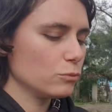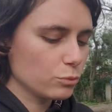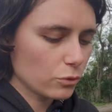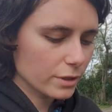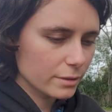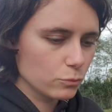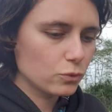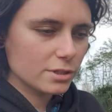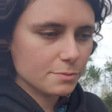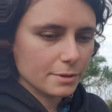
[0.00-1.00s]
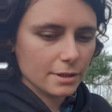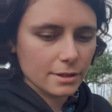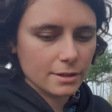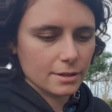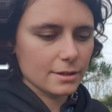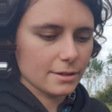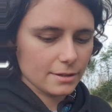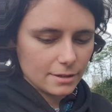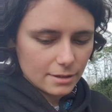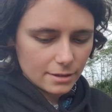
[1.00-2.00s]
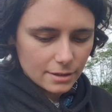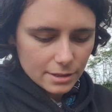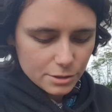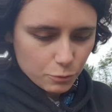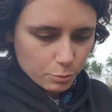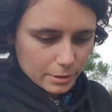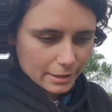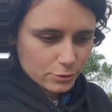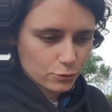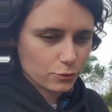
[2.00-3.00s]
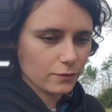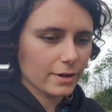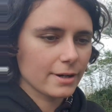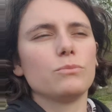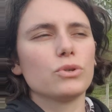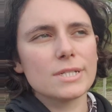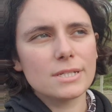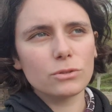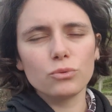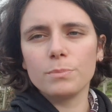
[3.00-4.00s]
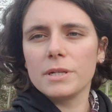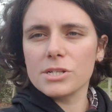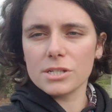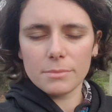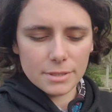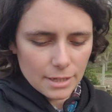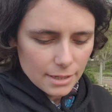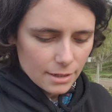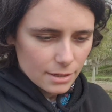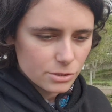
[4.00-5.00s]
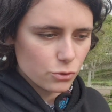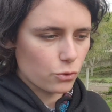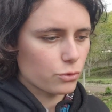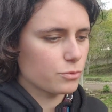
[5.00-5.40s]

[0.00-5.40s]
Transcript: bu bölgede müthiş bir e, ağaç popülasyonu var. Bu Kızılkum plajında bir tane ağaç gördüm